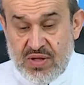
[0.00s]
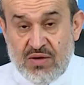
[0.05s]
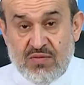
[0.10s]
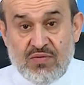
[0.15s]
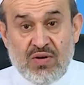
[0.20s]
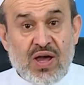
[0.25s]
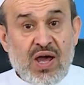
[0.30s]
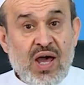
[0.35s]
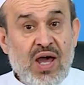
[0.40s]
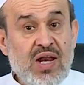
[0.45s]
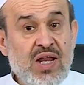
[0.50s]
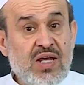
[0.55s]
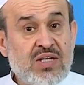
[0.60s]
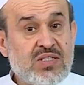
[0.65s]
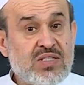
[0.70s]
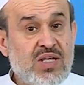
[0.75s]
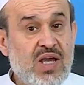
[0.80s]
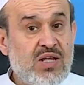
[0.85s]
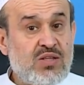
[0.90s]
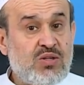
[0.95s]
فقال
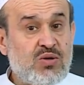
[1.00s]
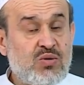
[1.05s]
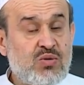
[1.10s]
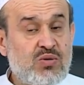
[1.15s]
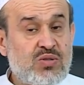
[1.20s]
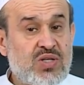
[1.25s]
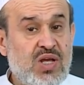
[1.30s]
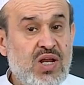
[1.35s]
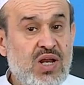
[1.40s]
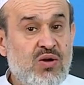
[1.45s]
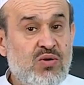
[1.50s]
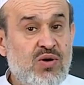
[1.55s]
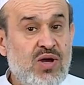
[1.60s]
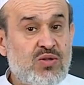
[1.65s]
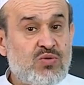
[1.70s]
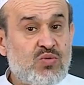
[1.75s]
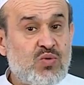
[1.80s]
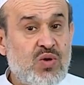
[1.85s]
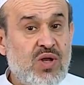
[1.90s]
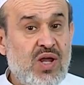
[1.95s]
الصادق
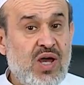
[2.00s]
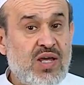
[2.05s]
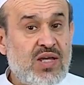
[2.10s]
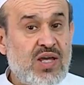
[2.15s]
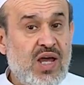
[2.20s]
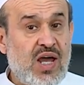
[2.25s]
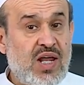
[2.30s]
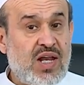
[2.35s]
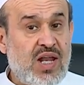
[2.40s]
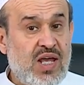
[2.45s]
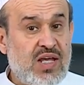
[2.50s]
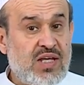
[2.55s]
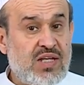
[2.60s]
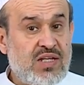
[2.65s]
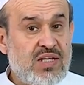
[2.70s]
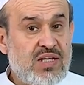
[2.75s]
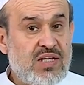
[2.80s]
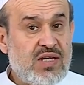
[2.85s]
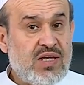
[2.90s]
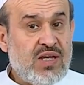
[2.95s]
صلوات الله
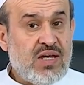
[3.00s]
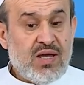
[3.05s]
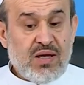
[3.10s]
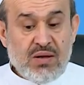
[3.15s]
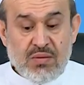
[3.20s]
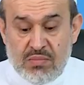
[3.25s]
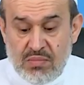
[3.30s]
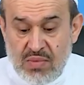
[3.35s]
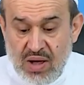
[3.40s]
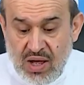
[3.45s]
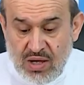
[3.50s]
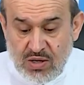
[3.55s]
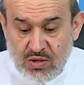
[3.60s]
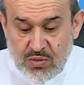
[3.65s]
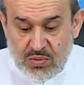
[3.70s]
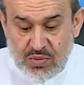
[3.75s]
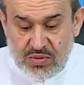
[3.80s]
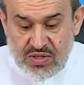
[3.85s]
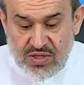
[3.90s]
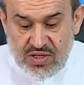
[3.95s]
عليه ما
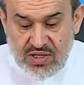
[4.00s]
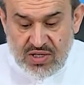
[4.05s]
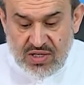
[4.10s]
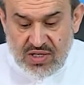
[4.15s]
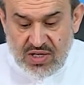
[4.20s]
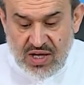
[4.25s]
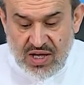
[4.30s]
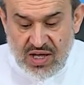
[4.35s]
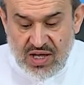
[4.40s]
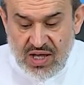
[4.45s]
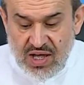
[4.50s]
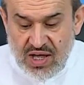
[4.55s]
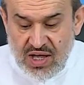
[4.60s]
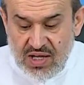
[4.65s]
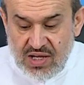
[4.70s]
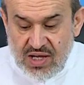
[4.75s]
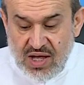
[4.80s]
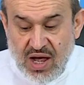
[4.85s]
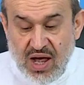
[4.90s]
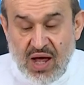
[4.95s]
يبكيك
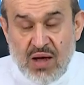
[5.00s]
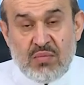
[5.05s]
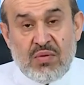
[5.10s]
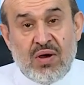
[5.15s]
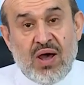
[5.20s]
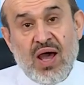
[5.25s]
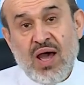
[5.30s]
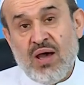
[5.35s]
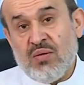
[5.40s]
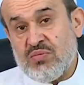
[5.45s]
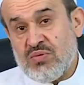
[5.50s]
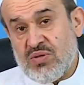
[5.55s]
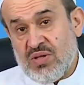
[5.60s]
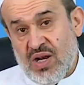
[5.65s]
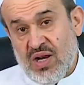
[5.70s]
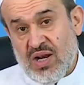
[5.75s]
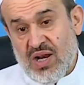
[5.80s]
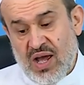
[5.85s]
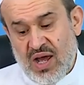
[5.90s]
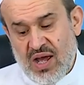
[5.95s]
يا أبا عبد
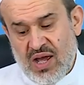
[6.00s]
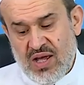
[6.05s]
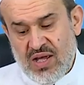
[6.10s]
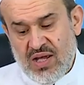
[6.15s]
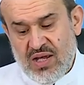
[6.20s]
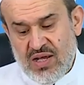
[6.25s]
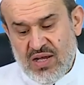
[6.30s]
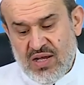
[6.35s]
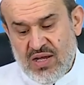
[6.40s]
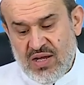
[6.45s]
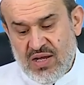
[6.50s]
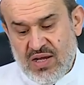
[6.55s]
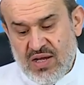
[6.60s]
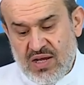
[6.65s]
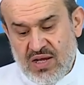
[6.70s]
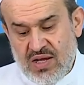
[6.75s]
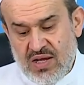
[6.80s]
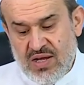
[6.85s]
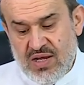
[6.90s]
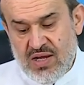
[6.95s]
الله
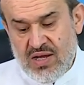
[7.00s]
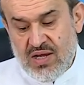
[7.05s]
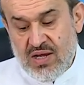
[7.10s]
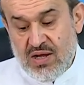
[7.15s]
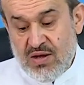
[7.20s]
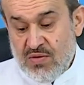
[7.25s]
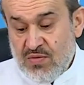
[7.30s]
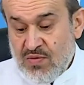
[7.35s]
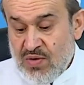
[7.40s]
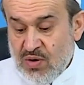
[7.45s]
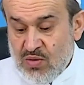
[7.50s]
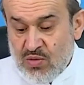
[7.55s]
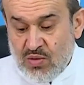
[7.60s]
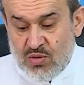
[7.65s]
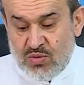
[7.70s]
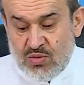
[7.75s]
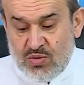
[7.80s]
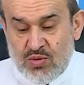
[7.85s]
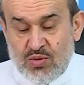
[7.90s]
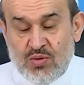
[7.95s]

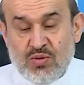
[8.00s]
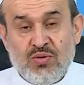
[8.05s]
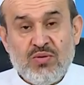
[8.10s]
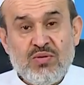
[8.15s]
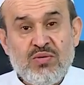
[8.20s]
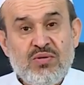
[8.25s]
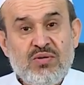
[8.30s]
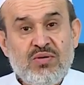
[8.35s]
فقلت